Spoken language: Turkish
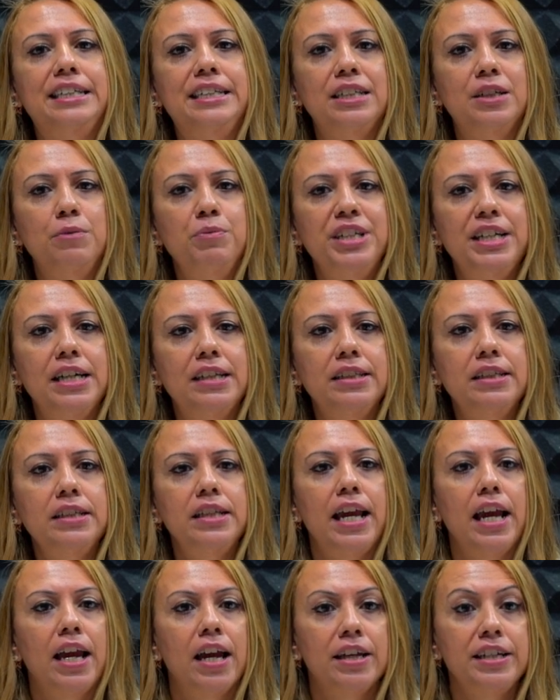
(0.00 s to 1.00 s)

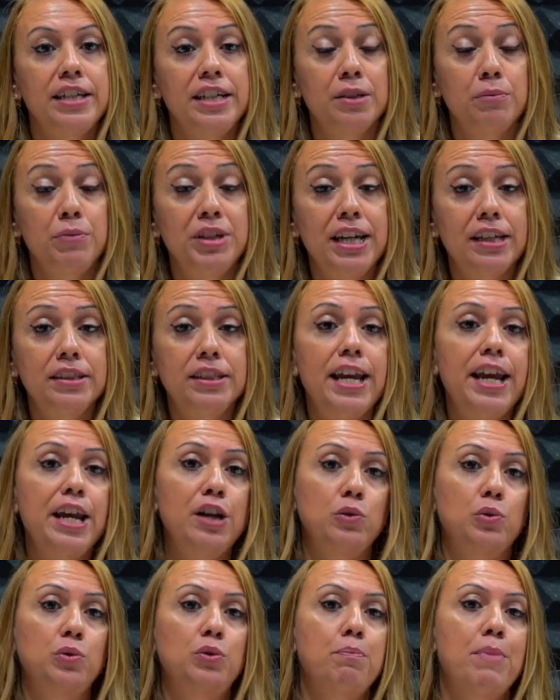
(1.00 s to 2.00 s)
27 27
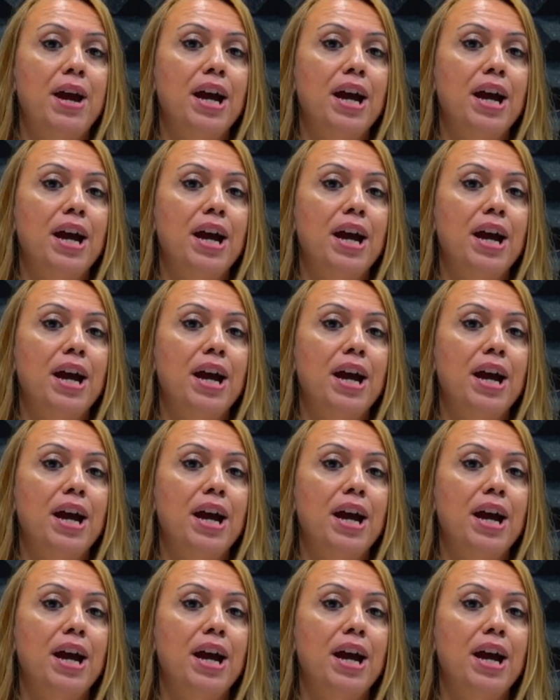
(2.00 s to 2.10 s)
Eylül